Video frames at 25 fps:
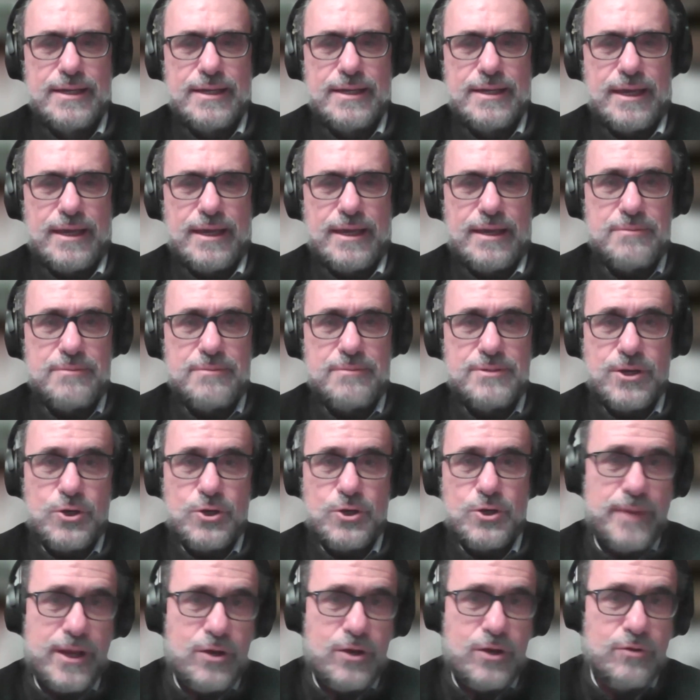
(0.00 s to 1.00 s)
eh,
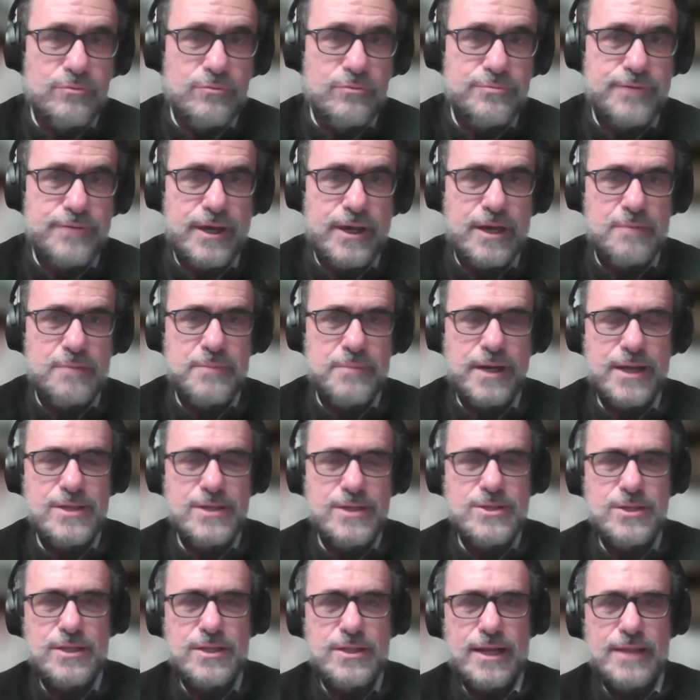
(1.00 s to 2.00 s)
secondo me conferma che
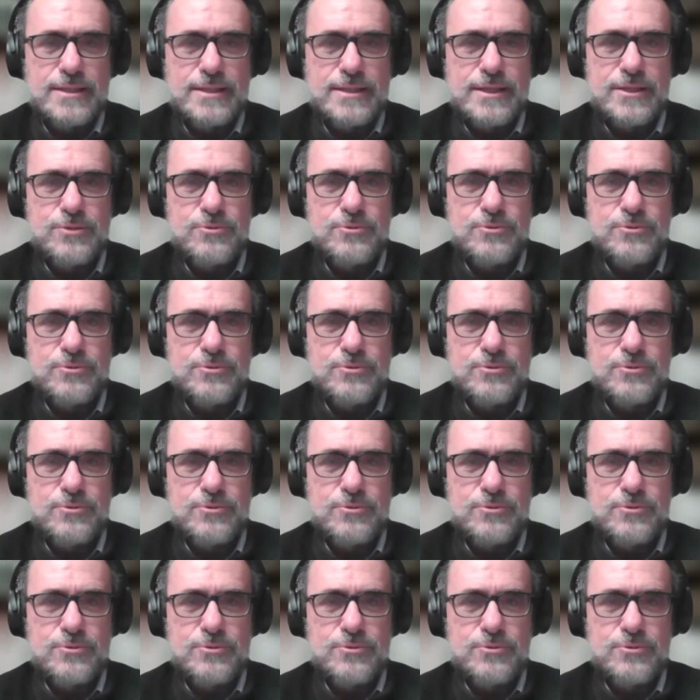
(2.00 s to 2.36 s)
si tratta di,